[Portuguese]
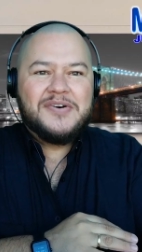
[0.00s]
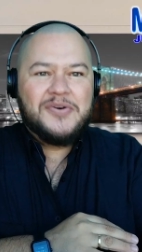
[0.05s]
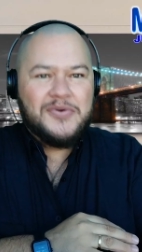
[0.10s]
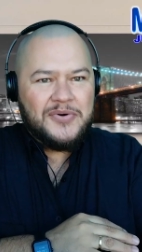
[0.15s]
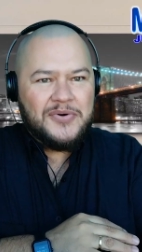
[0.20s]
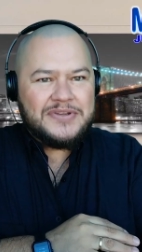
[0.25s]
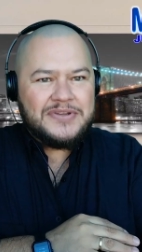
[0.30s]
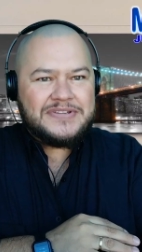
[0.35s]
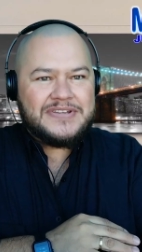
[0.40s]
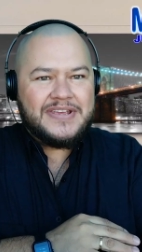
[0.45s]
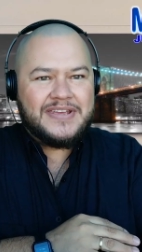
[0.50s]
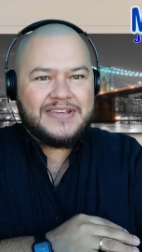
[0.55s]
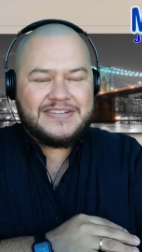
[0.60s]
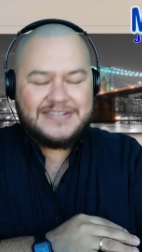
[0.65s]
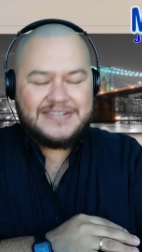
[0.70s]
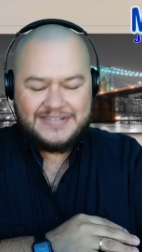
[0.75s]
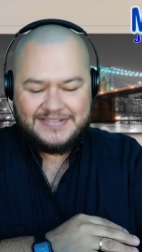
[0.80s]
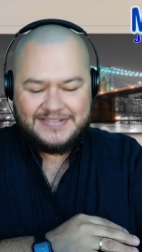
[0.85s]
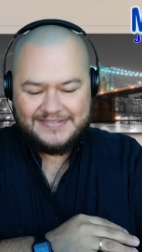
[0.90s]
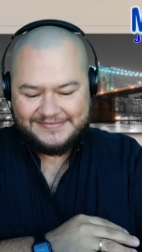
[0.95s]
Oi,
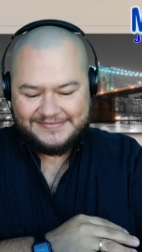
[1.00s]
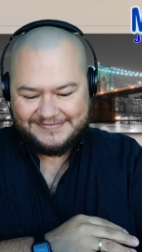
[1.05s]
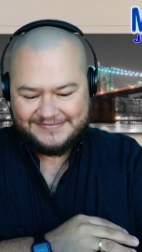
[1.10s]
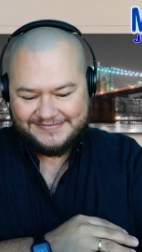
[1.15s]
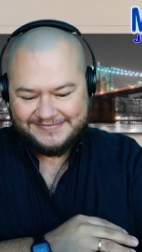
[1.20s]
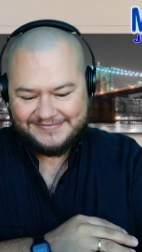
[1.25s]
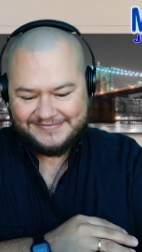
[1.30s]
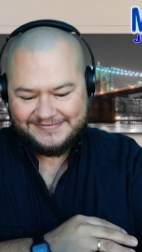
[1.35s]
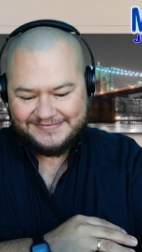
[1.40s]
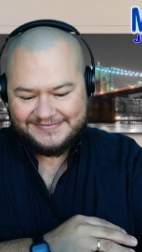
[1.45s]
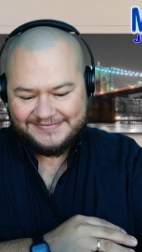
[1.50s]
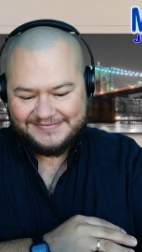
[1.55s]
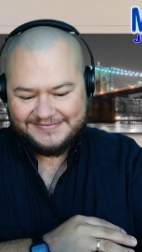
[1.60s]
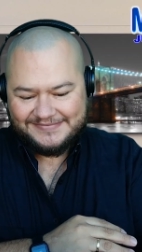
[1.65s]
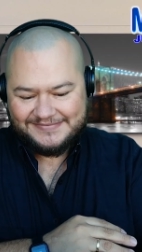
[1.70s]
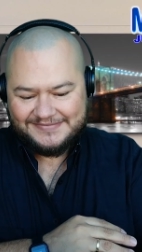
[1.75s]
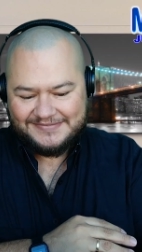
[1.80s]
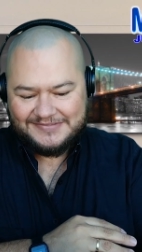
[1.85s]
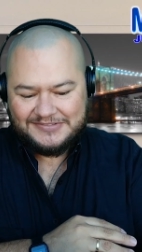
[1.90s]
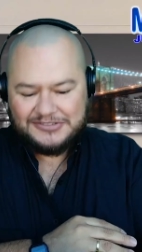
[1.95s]
gente.
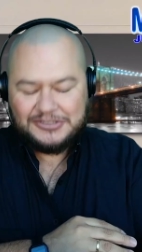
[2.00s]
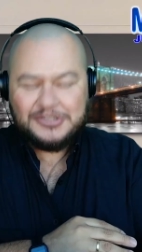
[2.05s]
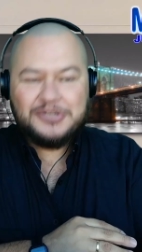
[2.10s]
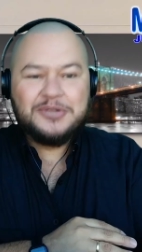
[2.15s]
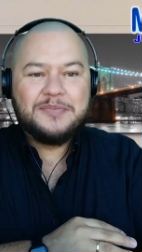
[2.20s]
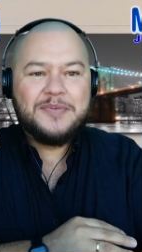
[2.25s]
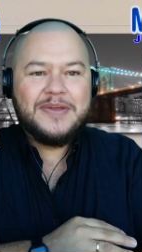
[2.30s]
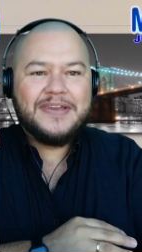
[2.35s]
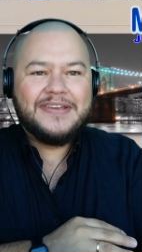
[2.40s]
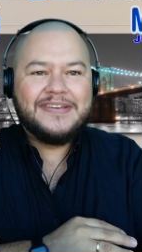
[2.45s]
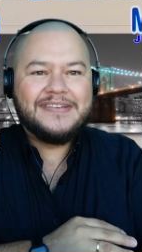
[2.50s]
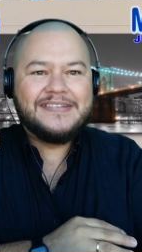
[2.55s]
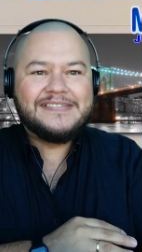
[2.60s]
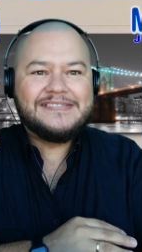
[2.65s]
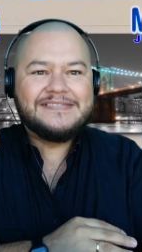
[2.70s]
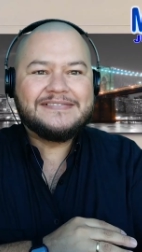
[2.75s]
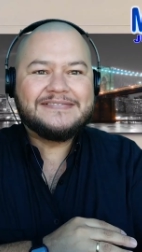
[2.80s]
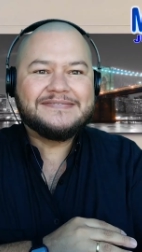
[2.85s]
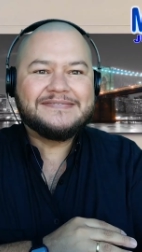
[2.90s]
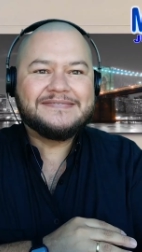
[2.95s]
Tudo bem?
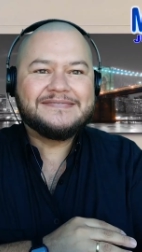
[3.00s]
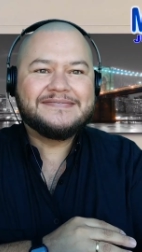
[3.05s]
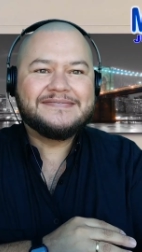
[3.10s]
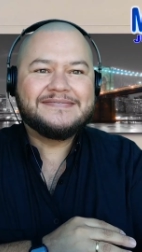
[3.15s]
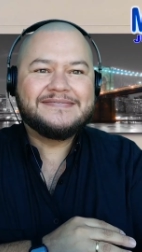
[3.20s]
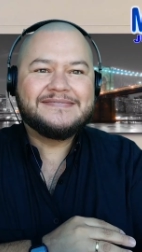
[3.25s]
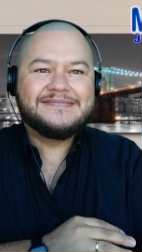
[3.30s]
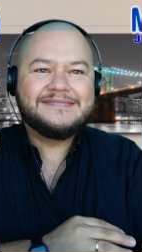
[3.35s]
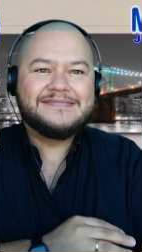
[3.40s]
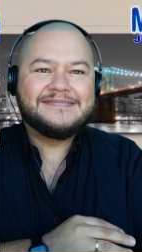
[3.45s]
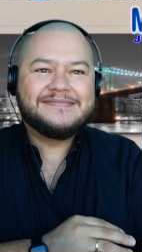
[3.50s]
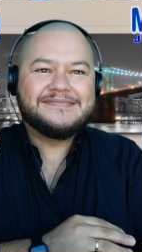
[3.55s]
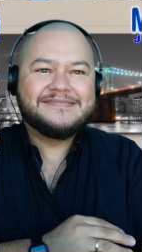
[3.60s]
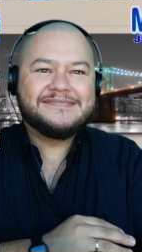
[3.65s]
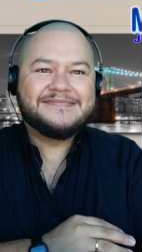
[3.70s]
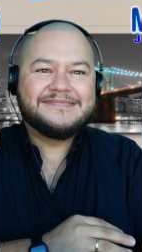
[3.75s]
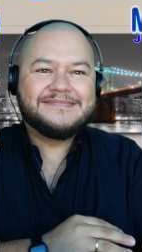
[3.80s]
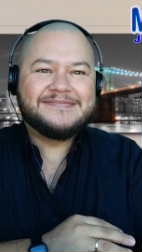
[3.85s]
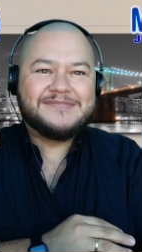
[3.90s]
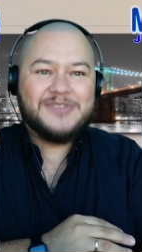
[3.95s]

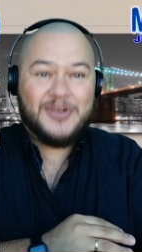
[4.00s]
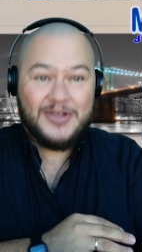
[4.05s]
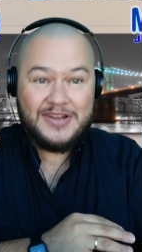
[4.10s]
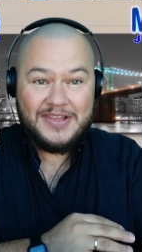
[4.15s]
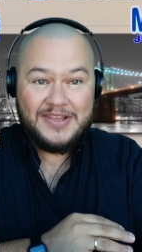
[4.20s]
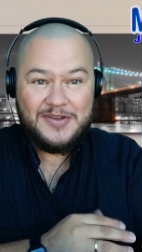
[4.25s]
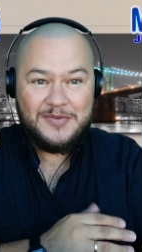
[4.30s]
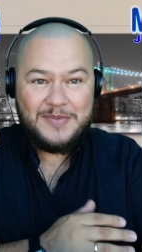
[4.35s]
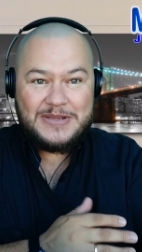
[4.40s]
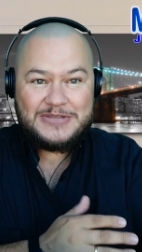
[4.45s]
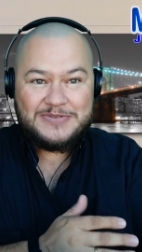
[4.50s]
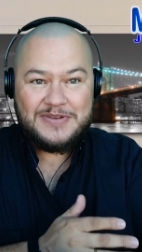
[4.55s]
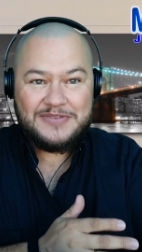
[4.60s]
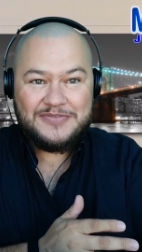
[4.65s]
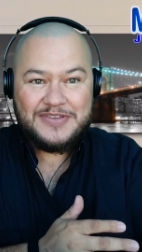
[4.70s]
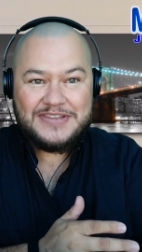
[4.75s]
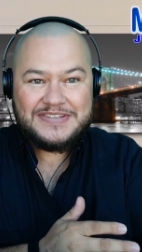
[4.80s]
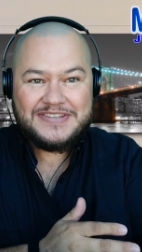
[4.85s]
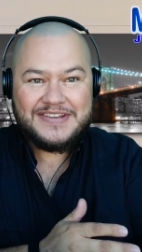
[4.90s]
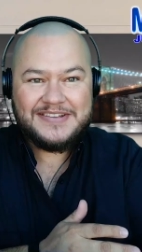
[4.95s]
Olha eu mais uma
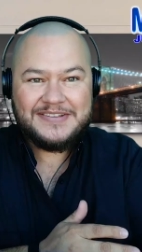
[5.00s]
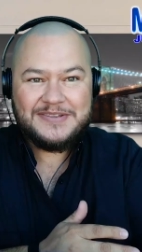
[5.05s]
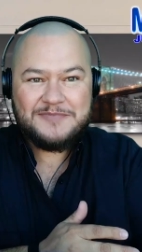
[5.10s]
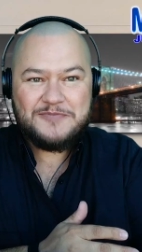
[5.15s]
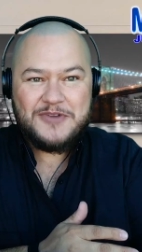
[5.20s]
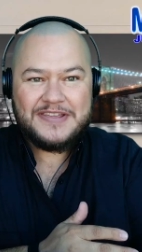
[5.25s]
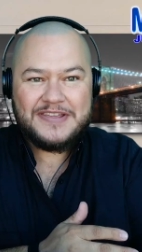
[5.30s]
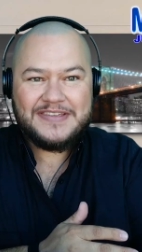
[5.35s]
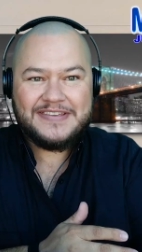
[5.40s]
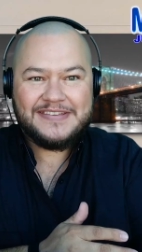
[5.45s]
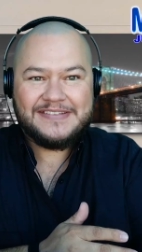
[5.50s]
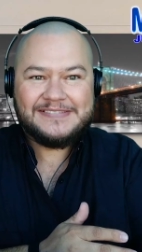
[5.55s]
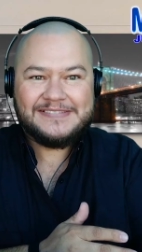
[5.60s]
vez chegando por aqui.